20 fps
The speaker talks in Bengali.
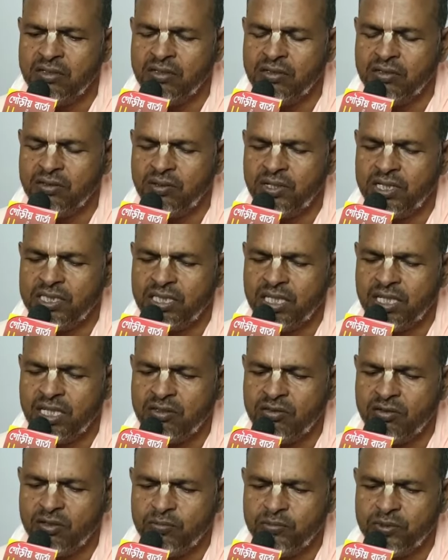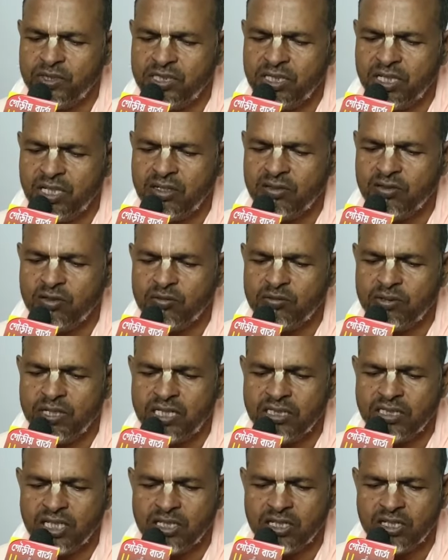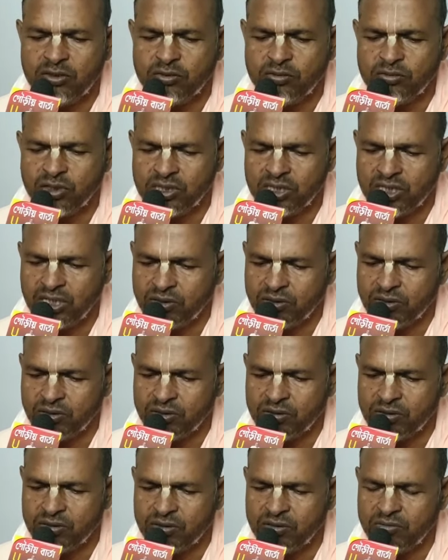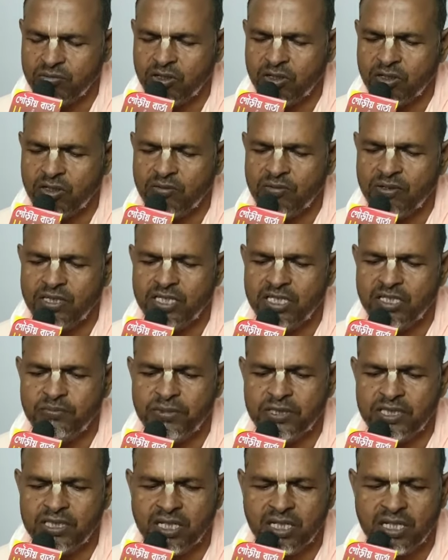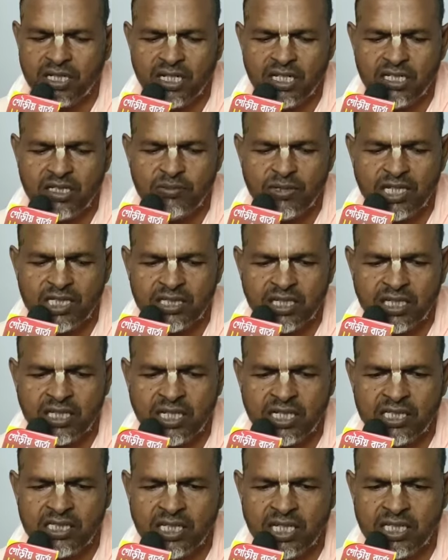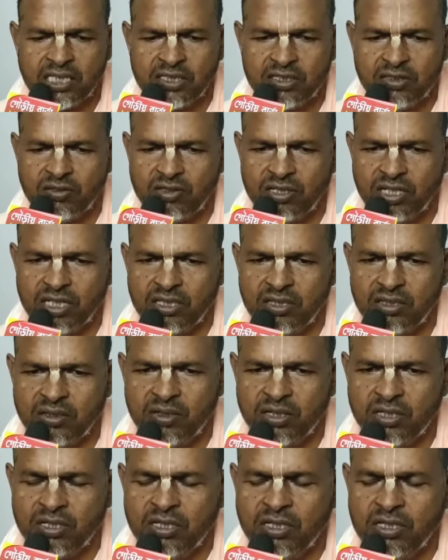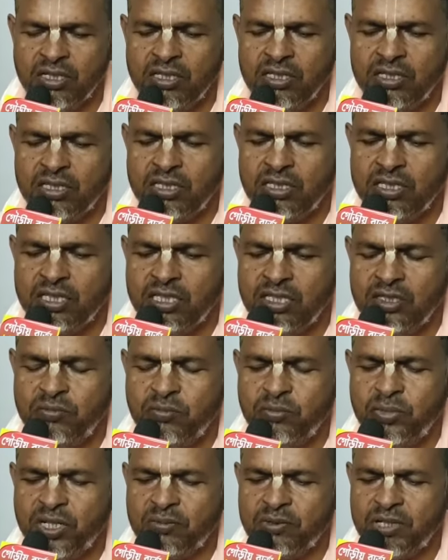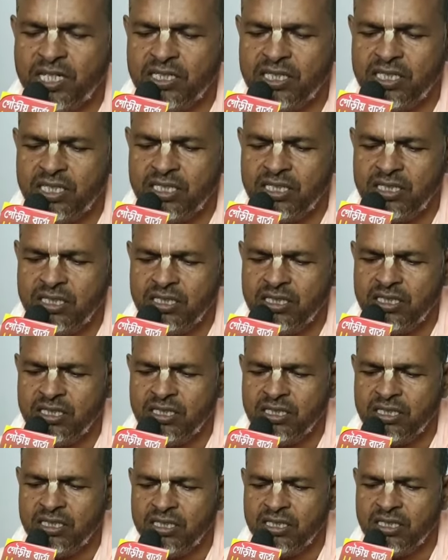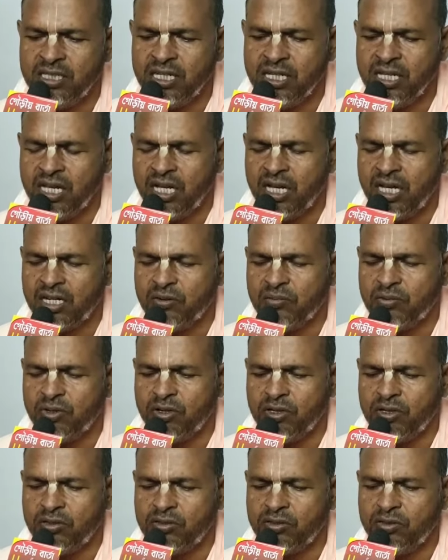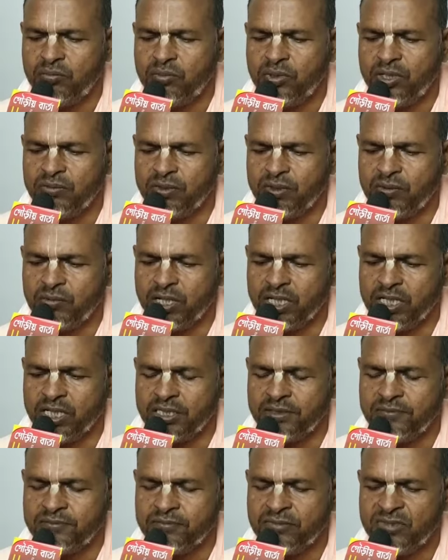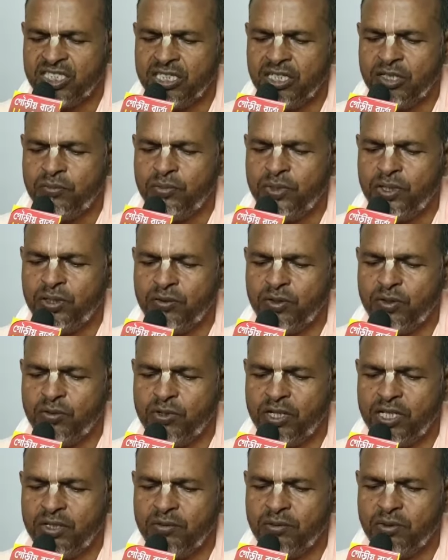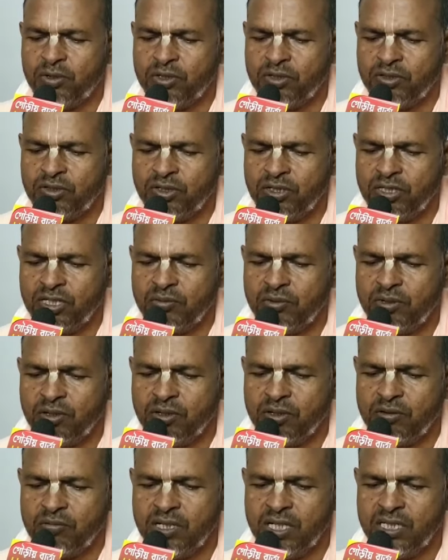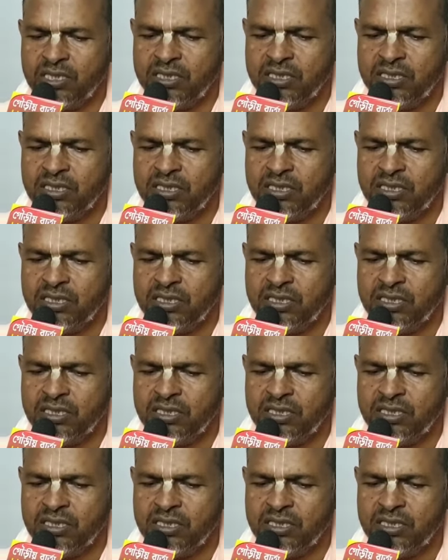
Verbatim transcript: ন মাতা ন পিতা ন না সুতদায় ভগবানের পিতা নাই মাতা নাই আত্মীয় নাই তিনি প্রেমাধীন আর ভক্ত প্রেমময় প্রেমময় ভক্তকে ভগবান